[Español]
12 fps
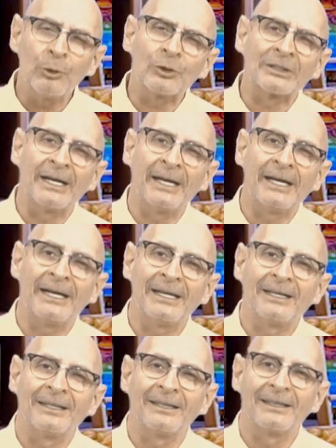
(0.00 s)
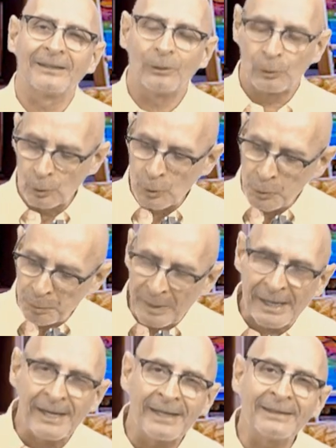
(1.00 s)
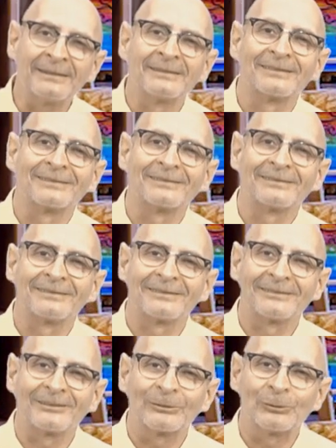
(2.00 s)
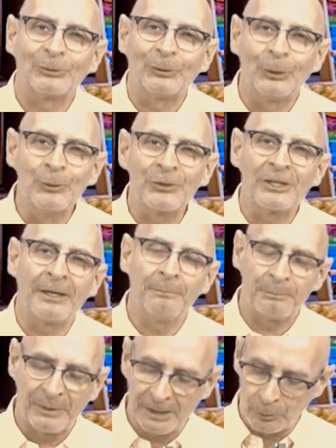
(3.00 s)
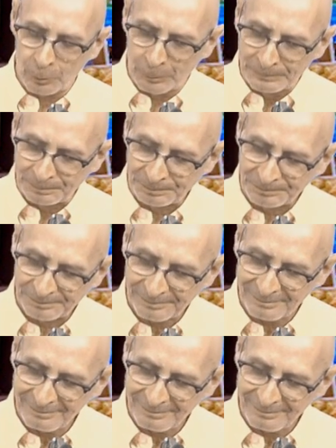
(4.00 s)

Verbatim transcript: vamos a ocupar un tiempito